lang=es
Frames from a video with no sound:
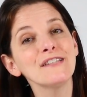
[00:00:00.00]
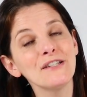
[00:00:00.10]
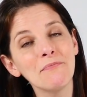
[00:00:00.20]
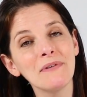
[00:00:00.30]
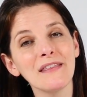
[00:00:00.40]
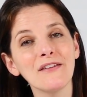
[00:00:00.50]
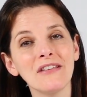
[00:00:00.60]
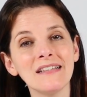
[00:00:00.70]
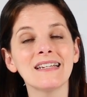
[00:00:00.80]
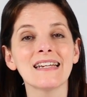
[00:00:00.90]
tiene un precio
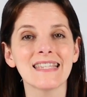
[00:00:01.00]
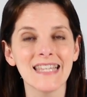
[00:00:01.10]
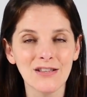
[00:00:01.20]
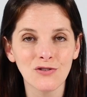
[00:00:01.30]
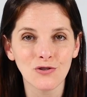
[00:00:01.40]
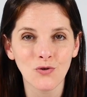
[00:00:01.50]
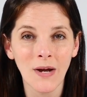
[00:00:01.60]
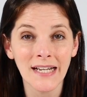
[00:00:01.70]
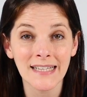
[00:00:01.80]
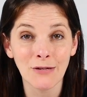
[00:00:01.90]
de
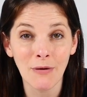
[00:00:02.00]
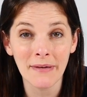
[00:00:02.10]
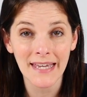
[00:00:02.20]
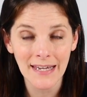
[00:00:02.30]
349